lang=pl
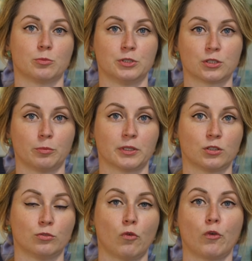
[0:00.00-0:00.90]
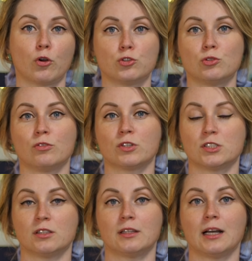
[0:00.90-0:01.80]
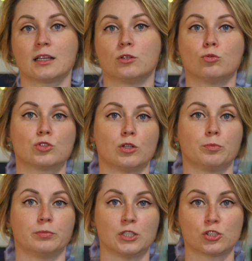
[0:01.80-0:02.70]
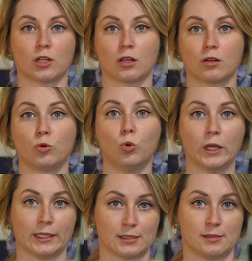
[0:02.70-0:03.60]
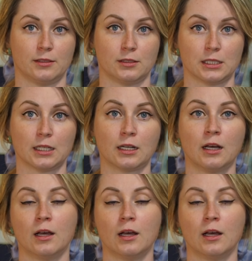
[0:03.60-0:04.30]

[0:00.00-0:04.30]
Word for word: blisko obiektywu, wychodziły właśnie takie duże lub mniejsze kule na zdjęciach